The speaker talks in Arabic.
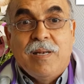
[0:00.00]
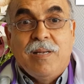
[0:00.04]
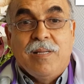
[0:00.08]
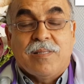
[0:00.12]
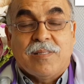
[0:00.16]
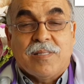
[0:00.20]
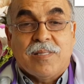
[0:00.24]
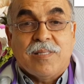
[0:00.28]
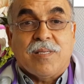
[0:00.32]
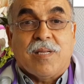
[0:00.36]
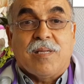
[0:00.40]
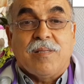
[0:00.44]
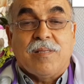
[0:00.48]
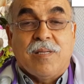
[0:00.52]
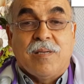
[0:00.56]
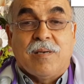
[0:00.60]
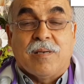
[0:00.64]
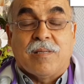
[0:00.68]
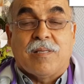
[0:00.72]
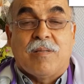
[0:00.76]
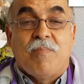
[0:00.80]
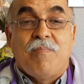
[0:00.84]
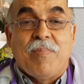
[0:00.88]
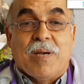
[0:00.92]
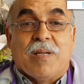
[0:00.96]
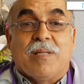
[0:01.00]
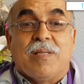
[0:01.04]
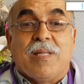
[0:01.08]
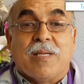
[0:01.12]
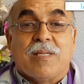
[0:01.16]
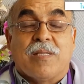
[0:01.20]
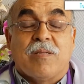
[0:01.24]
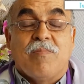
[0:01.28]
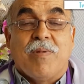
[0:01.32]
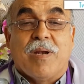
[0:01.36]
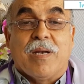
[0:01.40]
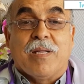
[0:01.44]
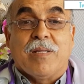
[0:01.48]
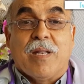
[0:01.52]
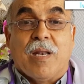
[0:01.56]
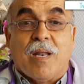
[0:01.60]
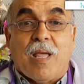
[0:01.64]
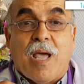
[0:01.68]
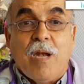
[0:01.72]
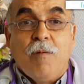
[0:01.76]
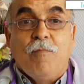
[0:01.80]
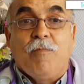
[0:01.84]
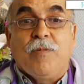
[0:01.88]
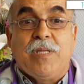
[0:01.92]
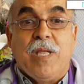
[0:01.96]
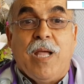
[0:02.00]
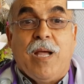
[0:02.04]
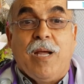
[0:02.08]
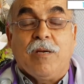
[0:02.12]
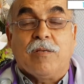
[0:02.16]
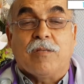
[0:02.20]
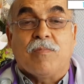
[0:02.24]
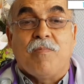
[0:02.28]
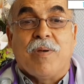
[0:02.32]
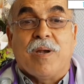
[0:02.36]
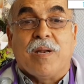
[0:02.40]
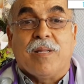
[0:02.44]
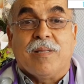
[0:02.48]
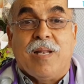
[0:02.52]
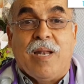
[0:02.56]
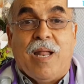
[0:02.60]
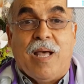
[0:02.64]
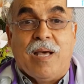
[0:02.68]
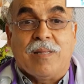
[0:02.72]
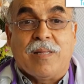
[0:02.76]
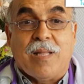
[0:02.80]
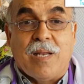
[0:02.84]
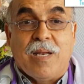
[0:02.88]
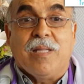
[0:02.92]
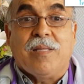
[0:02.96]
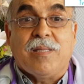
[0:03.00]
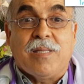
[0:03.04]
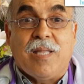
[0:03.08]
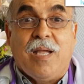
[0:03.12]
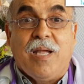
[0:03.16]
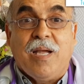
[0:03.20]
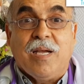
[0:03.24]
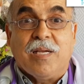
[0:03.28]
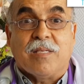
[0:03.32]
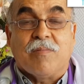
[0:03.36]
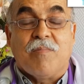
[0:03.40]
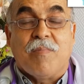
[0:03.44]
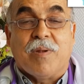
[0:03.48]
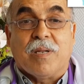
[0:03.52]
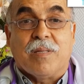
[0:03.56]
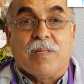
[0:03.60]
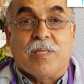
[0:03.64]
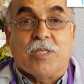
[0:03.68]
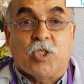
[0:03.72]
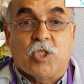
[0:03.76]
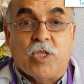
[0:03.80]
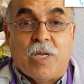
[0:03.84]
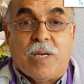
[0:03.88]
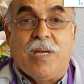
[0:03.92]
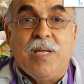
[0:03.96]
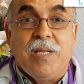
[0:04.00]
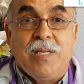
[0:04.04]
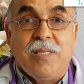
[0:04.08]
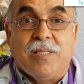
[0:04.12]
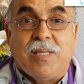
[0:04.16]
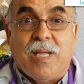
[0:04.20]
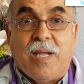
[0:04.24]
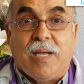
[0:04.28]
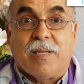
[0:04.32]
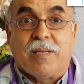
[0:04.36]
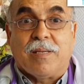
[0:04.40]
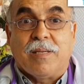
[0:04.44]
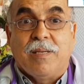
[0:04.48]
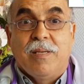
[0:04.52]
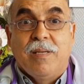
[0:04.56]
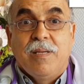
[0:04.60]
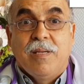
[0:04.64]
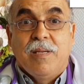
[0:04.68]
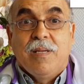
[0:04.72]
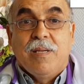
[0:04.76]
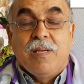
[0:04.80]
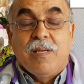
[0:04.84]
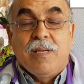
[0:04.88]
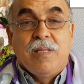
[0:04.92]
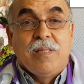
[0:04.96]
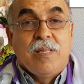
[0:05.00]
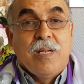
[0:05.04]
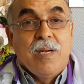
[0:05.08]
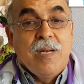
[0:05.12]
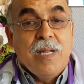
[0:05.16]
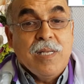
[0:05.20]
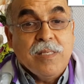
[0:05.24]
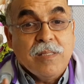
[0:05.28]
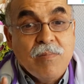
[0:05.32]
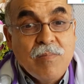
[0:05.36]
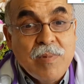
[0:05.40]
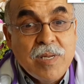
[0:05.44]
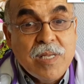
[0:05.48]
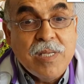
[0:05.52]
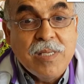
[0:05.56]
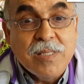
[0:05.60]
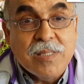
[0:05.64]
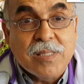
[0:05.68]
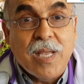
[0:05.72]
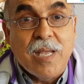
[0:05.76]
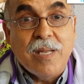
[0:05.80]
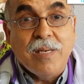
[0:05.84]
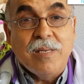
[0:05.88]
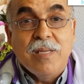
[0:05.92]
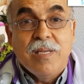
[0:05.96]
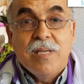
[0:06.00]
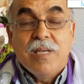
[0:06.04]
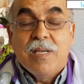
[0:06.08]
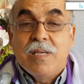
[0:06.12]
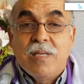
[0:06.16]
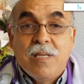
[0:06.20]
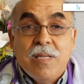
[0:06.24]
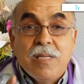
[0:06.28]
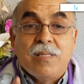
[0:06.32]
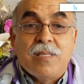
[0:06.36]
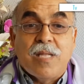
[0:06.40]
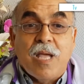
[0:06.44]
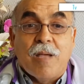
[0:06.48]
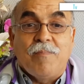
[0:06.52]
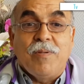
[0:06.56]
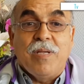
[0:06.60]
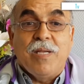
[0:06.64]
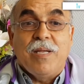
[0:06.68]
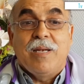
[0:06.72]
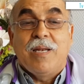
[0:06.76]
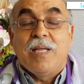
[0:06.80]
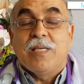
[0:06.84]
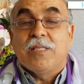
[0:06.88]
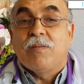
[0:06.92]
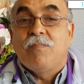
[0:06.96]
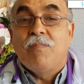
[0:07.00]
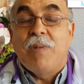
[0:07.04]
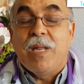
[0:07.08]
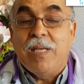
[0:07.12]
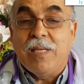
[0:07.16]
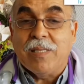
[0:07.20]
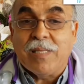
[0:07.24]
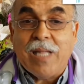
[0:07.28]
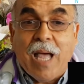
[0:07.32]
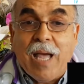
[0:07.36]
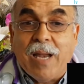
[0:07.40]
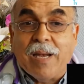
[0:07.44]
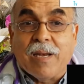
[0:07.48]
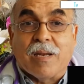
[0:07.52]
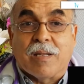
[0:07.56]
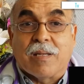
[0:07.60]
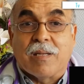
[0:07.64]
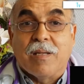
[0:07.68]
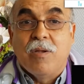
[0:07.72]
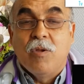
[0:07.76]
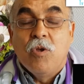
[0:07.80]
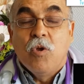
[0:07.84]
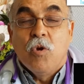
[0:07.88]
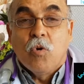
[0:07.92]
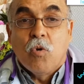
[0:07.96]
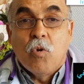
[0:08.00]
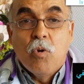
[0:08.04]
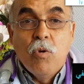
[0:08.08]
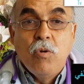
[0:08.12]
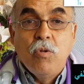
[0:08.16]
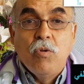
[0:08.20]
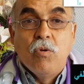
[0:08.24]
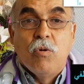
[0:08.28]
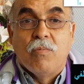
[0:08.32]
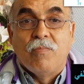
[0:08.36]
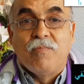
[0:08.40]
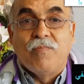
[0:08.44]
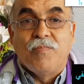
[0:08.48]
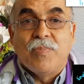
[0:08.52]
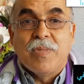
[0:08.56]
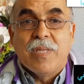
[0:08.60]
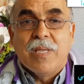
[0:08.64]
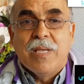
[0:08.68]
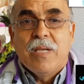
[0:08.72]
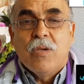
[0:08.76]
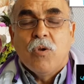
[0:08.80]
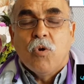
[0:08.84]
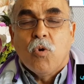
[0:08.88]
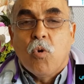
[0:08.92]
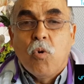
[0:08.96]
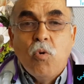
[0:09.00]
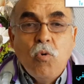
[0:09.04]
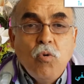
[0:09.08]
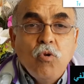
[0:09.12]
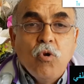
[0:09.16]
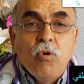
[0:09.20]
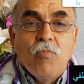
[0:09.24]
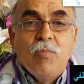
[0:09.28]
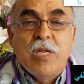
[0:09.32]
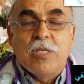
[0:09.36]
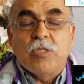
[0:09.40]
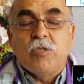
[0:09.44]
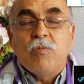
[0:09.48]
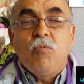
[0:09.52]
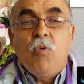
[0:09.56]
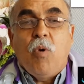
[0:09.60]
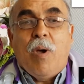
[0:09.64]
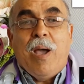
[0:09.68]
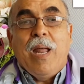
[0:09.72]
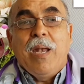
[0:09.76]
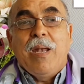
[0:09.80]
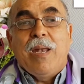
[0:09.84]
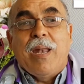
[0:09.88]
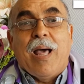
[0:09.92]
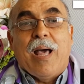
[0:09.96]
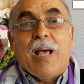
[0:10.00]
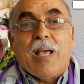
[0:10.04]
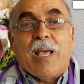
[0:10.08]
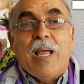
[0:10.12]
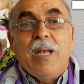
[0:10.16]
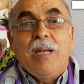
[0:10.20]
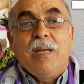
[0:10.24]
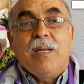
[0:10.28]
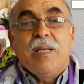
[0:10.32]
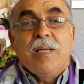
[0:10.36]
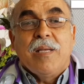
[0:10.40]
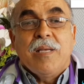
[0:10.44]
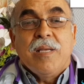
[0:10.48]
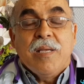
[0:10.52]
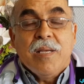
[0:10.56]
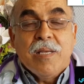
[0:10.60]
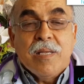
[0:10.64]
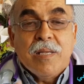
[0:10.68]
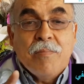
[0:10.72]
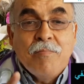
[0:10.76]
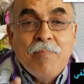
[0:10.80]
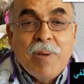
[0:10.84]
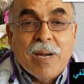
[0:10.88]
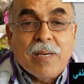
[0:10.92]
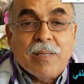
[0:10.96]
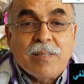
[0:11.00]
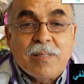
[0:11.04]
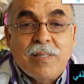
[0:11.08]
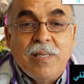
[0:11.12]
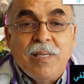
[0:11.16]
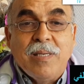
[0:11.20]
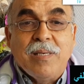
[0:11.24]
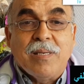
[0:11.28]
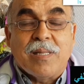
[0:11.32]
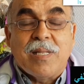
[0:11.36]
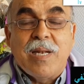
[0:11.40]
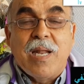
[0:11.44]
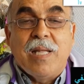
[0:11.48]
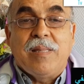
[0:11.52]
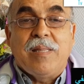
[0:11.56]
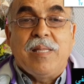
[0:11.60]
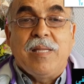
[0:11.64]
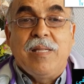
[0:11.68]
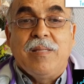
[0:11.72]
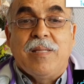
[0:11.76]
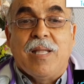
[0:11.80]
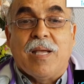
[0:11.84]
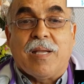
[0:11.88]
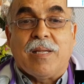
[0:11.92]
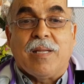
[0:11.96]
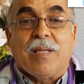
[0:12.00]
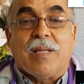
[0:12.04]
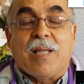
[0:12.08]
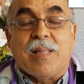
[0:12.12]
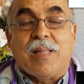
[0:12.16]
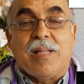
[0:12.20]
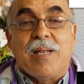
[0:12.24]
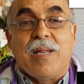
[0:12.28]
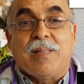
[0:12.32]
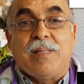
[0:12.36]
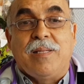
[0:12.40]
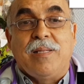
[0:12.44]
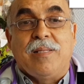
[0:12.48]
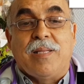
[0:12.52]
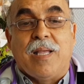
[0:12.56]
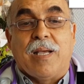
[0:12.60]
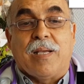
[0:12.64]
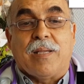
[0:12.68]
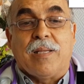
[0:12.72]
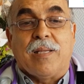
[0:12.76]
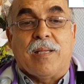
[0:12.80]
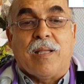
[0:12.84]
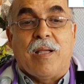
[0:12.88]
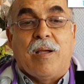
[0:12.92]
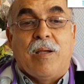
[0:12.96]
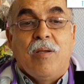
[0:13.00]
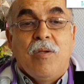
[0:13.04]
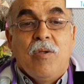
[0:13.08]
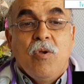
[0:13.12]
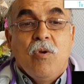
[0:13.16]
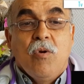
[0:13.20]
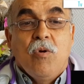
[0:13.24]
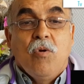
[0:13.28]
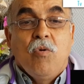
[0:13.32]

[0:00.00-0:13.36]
اللي تقدر تمرضك تمرض القلب تاعك تمرض العضلات تاعك تمرض الشرايين تاعك اذا لازم الانسان ينتبه لازم له يتحرك كل يوم كل يوم لازم له على الاقل مرتين 30 دقيقه 30 دقيقه